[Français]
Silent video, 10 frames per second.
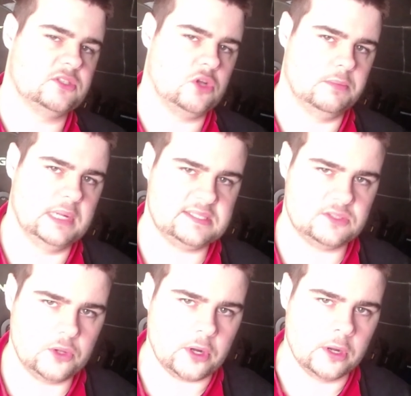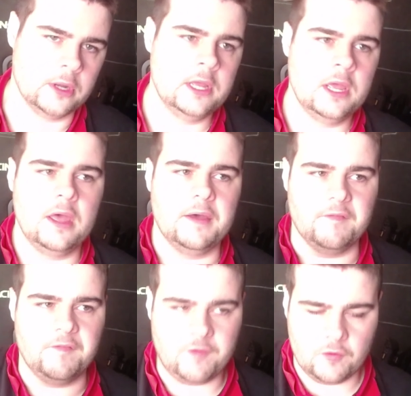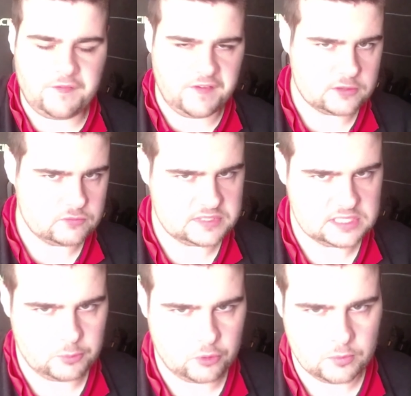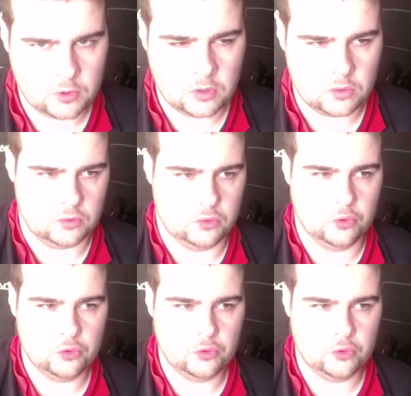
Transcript: Conmaster vont faire tout simplement le